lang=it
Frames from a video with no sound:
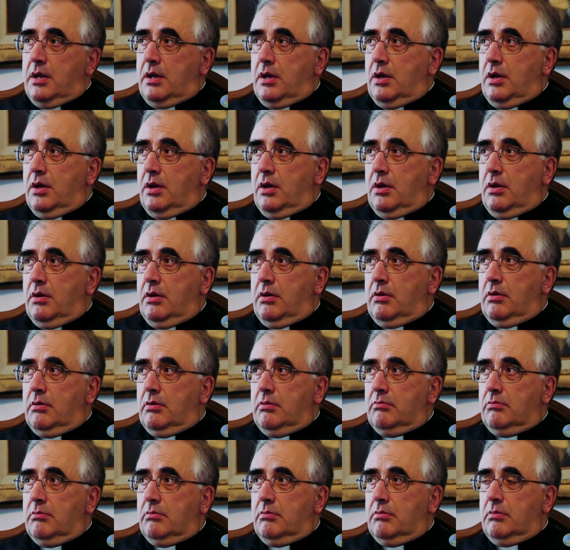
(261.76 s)
Eh,
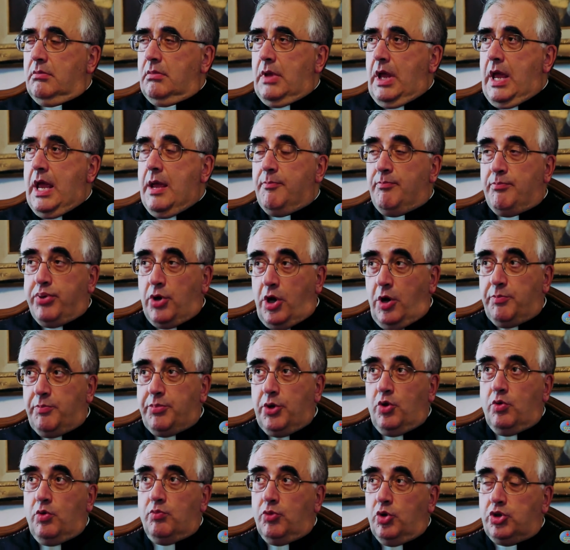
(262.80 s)
è
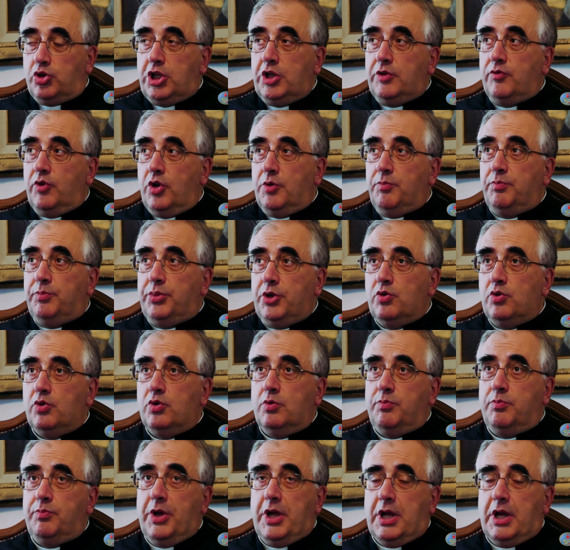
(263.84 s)
proprio un motivo in
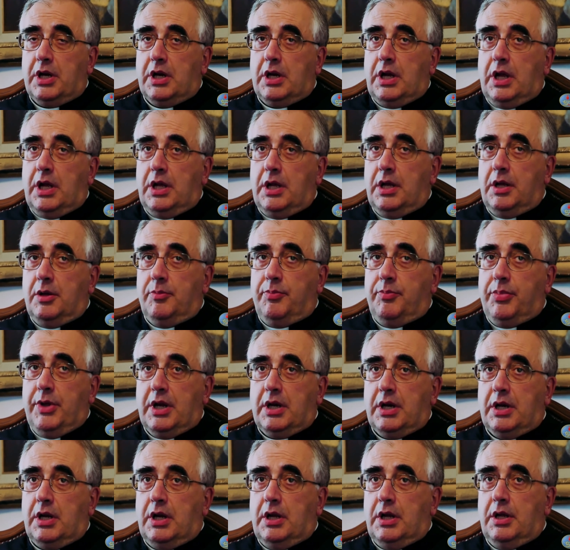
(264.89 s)
più per,
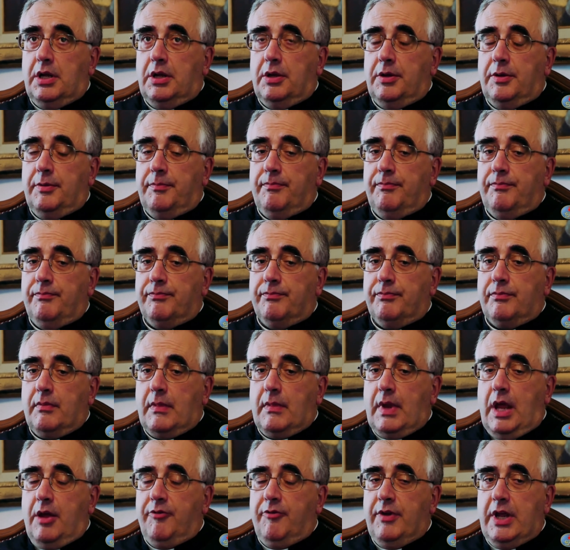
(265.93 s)
per ehm,
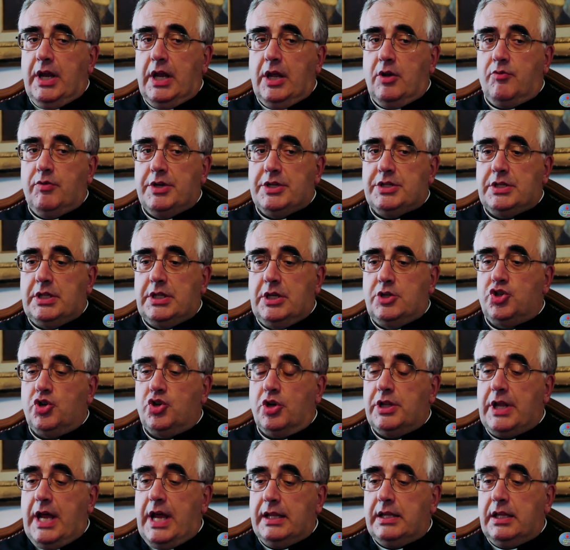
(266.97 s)
avere queste
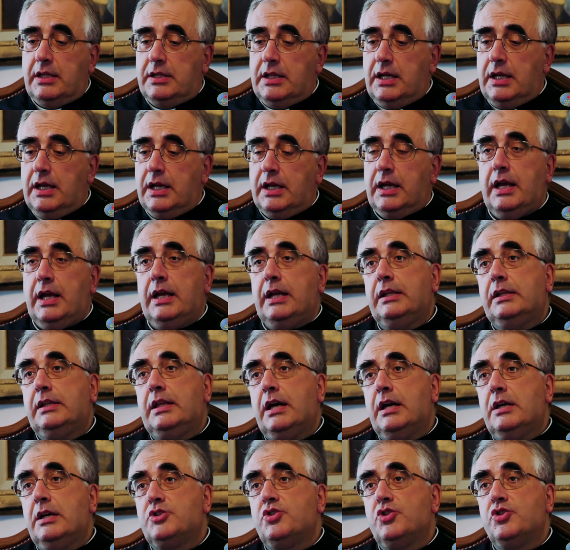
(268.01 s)
giornate della
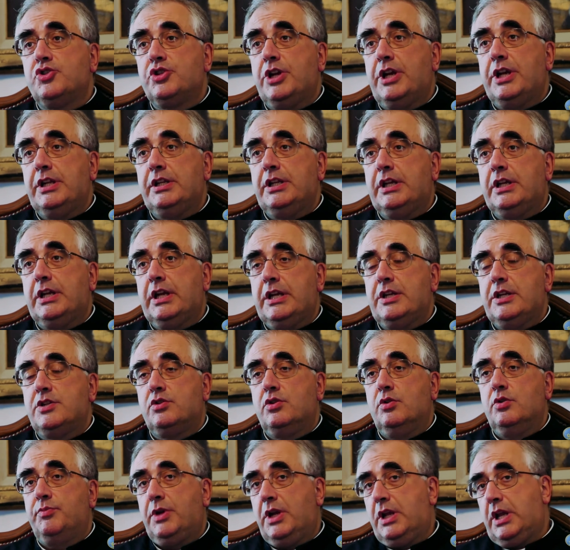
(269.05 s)
carità sociale di
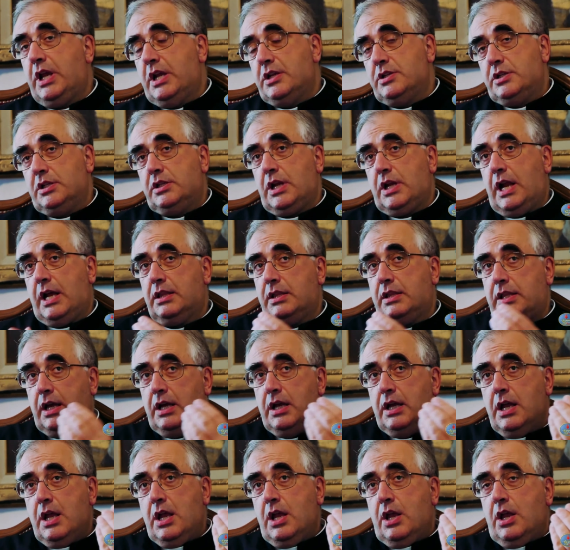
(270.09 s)
Cristo, perché si tratta